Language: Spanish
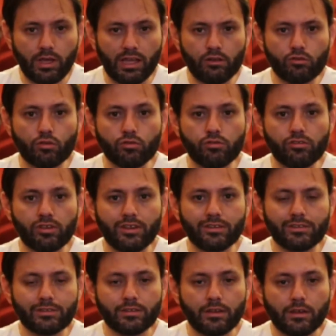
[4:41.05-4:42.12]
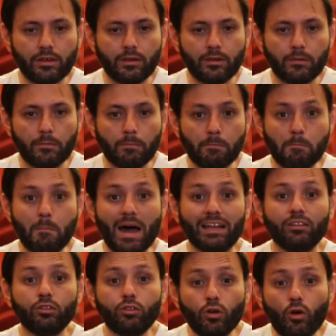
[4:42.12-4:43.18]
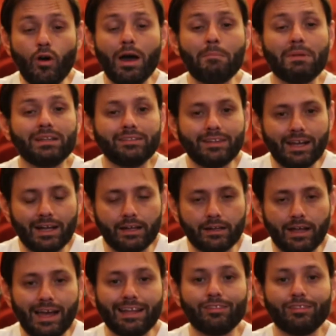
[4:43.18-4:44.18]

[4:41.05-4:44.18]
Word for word: entonces mandó a matar